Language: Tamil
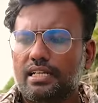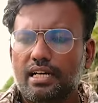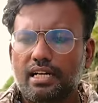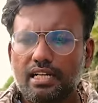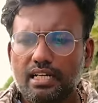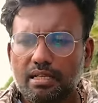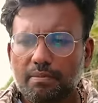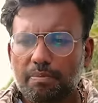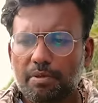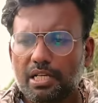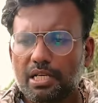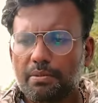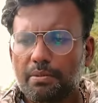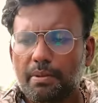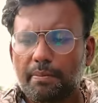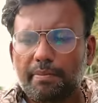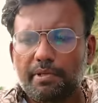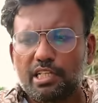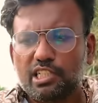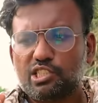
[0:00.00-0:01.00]
ரெண்டு
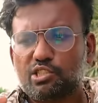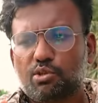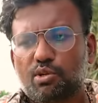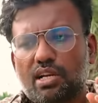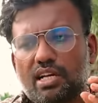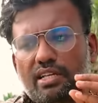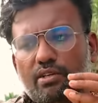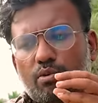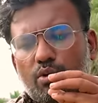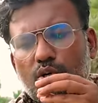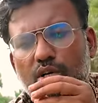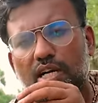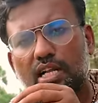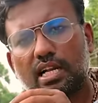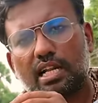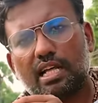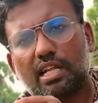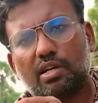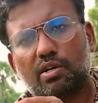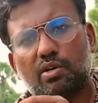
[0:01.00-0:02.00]
பேருமே மியூச்சுவலாக இவரும்
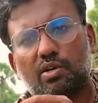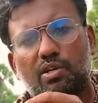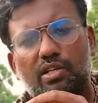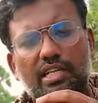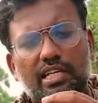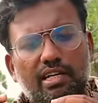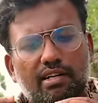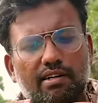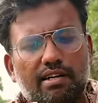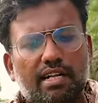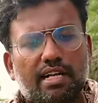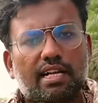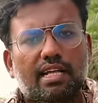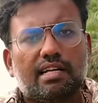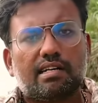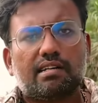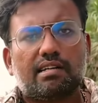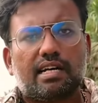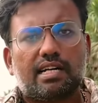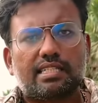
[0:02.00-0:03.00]
நல்லா இருக்கணும் நீங்களும்
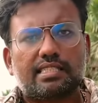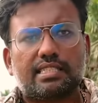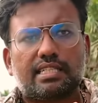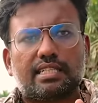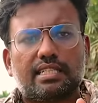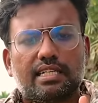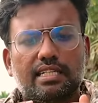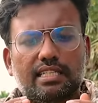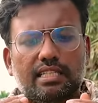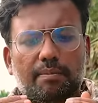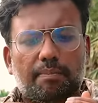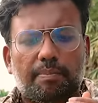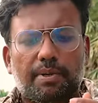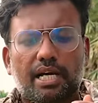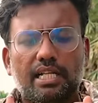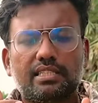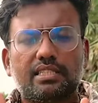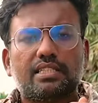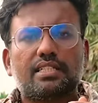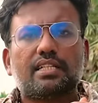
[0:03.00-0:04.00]
நல்லா இருக்கணும்னு நினச்சாதான் இதை
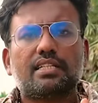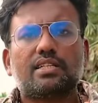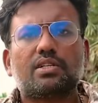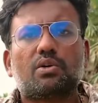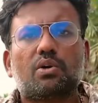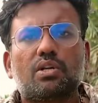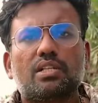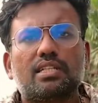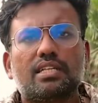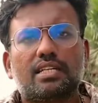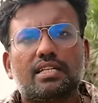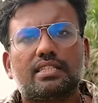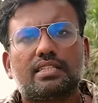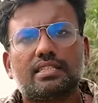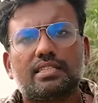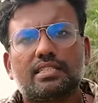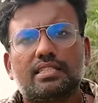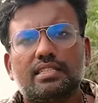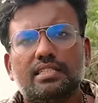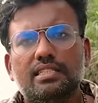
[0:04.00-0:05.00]
பார்த்து தான் அந்த குழந்தை
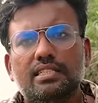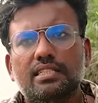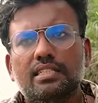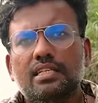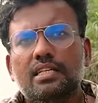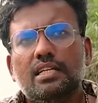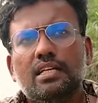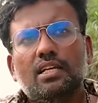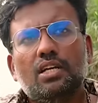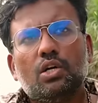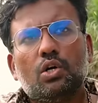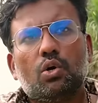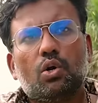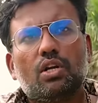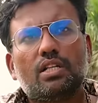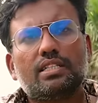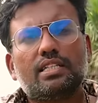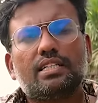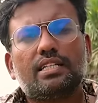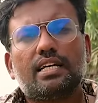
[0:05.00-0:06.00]
கற்றுக்குது
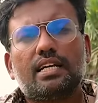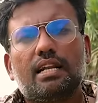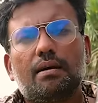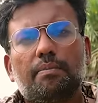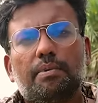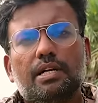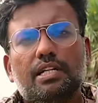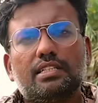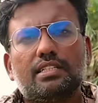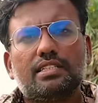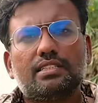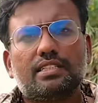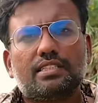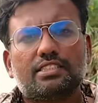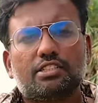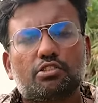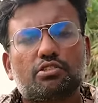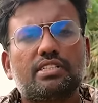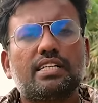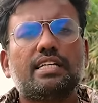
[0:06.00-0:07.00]
குழந்தை தான் என்ன பண்ணுது இந்த
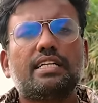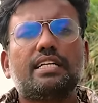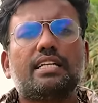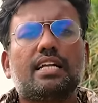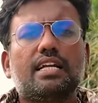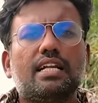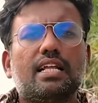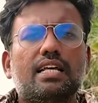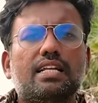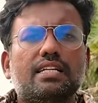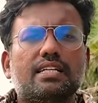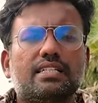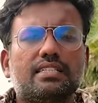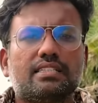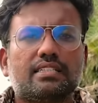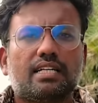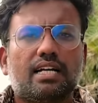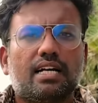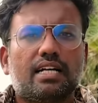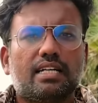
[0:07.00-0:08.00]
சொசைட்டி நல்லா
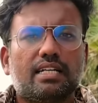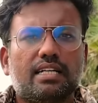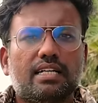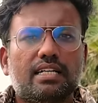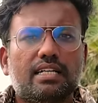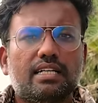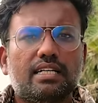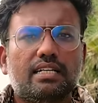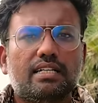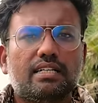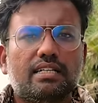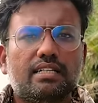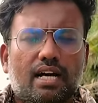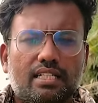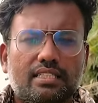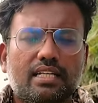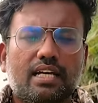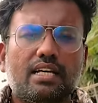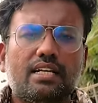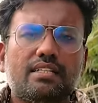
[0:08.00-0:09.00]
இருக்கிறதுக்காக
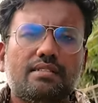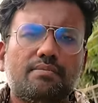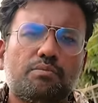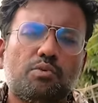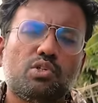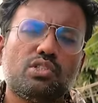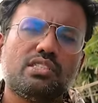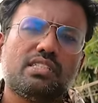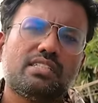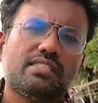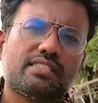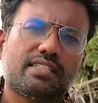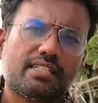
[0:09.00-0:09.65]
அதால் முடிஞ்சதை